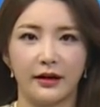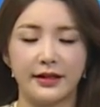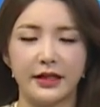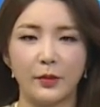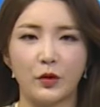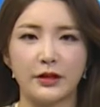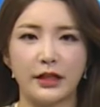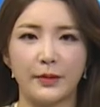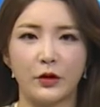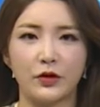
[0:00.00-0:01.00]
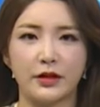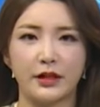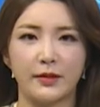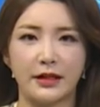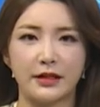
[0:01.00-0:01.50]
이상 복지TV
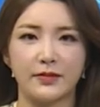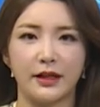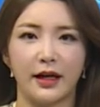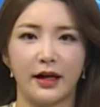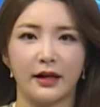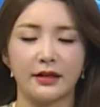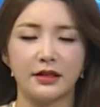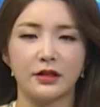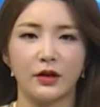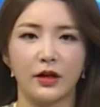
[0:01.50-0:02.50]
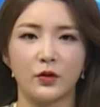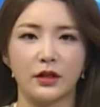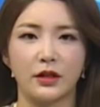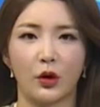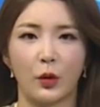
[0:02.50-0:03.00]
뉴스를 마칩니다.
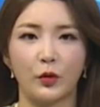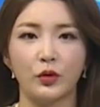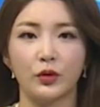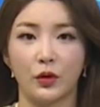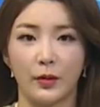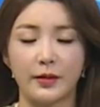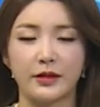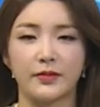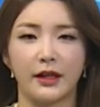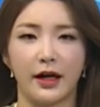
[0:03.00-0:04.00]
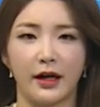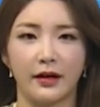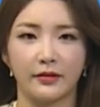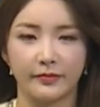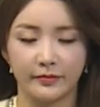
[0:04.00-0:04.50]
시청해주신 여러분 고맙습니다.